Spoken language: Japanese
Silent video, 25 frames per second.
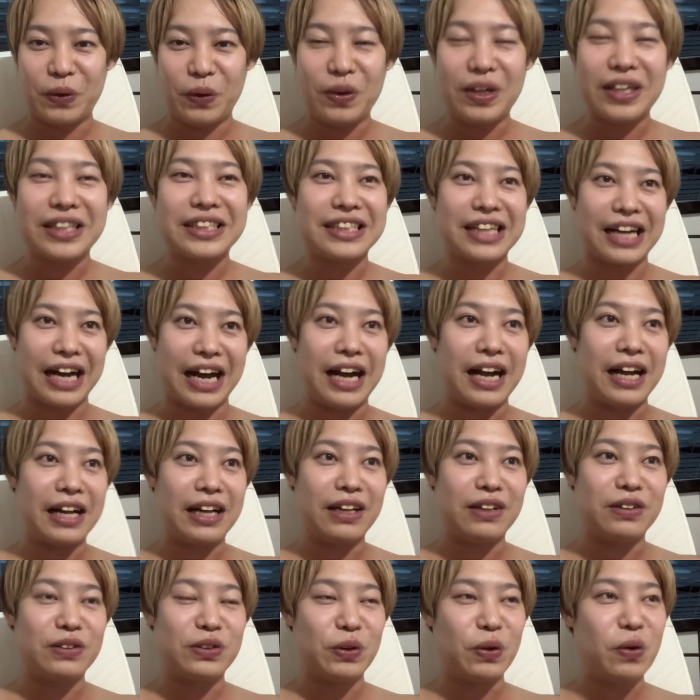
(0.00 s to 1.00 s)
うですか
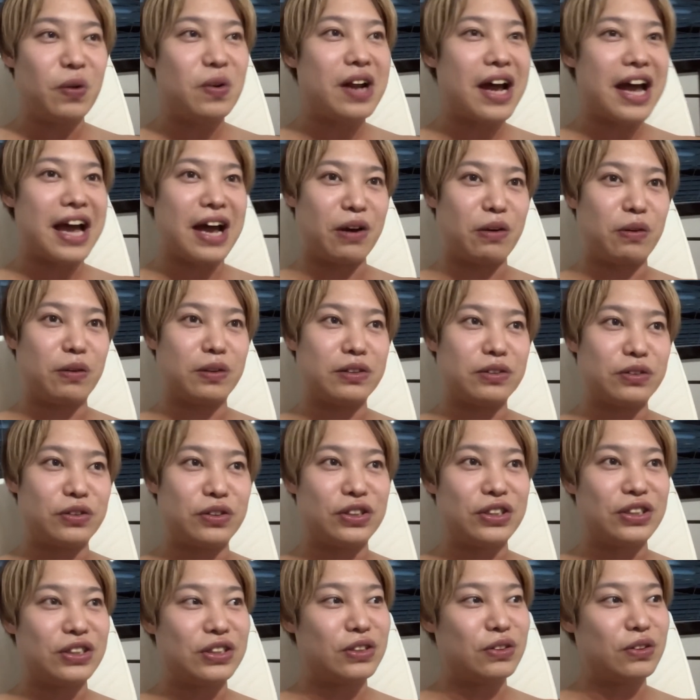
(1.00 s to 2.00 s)
どうなんやろ普
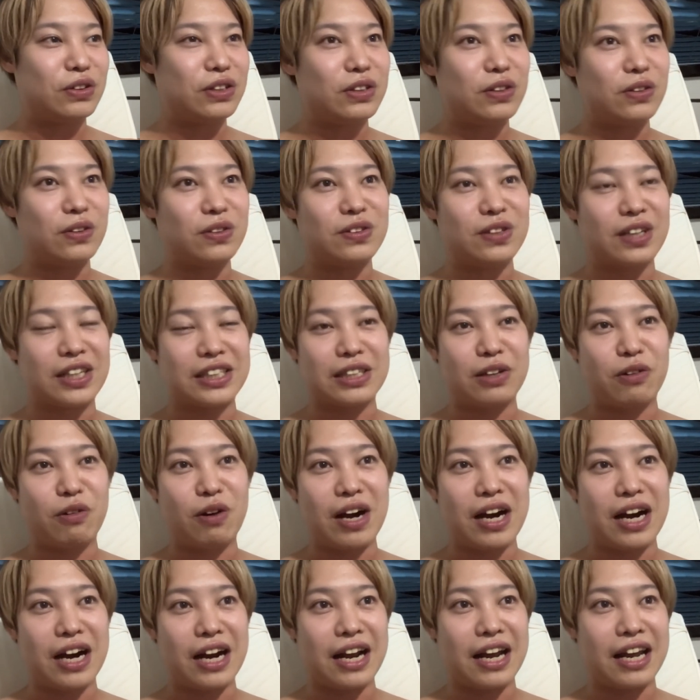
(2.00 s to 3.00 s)
通の人の暮らしがわ
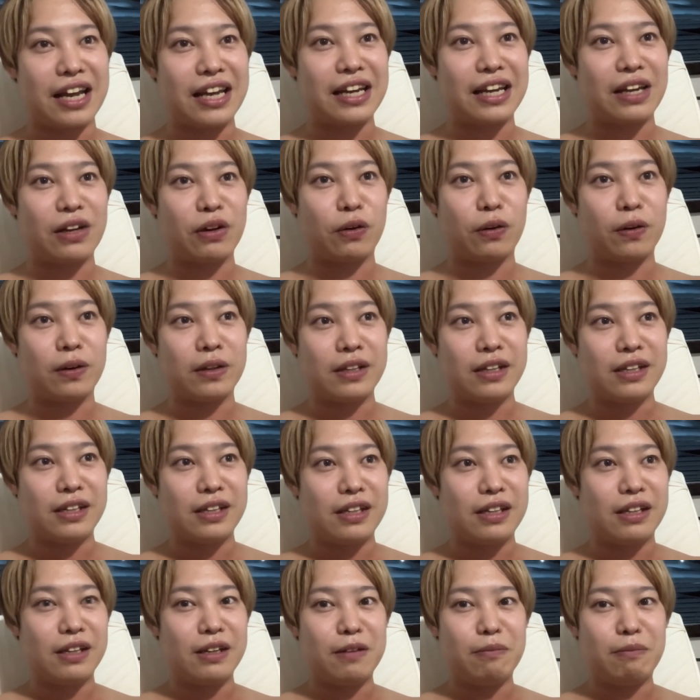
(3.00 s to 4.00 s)
からへんけど、
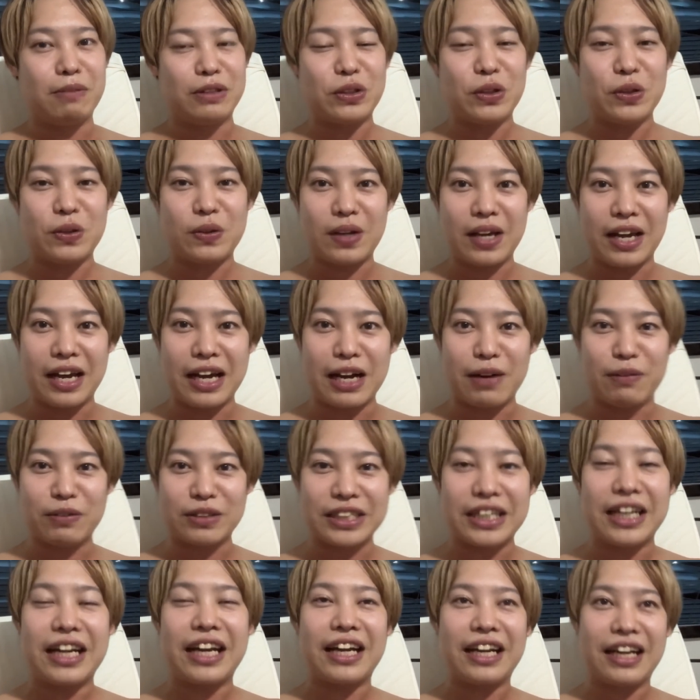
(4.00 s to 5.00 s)
まあ、ちょっと変かもし
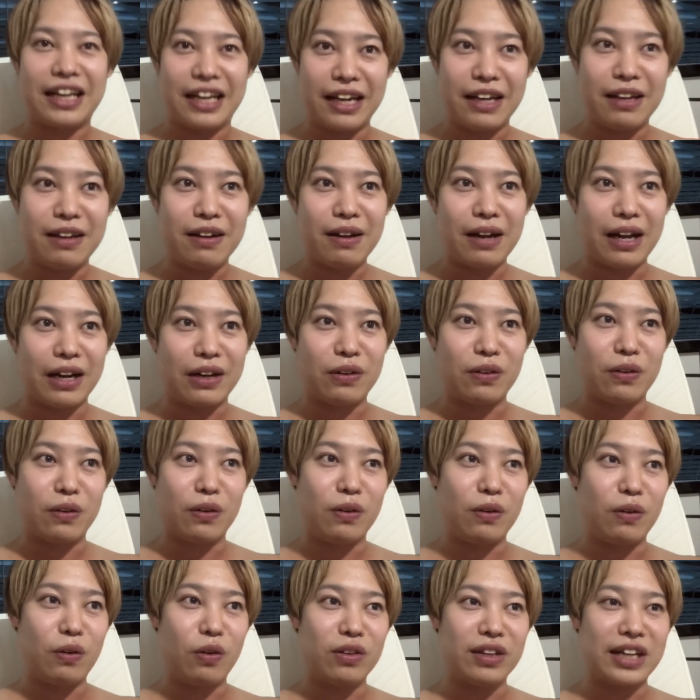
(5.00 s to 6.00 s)
れへんね。あ
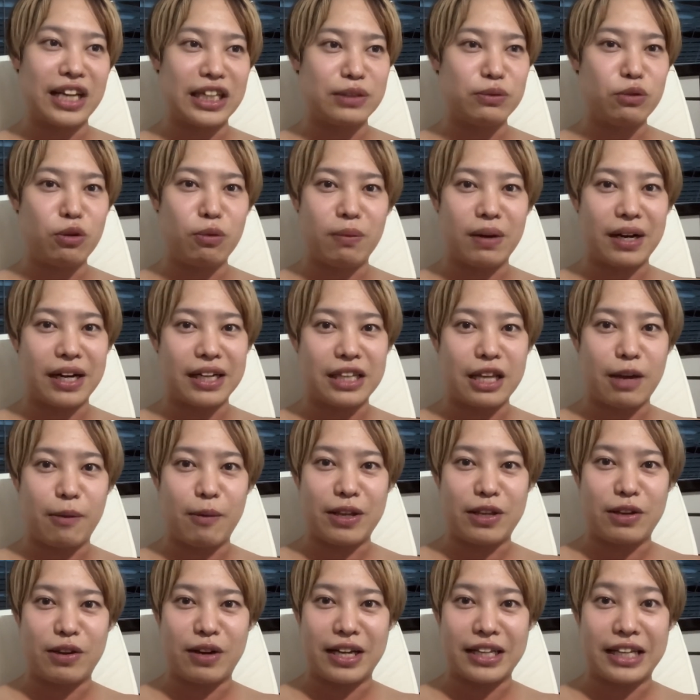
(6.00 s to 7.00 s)
の、同じもんばっか食べ
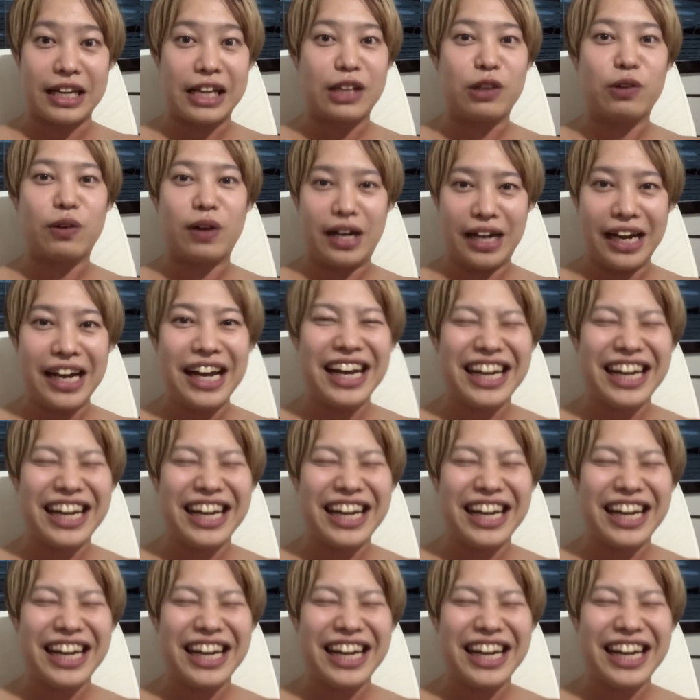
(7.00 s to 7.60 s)
てるあたりとか。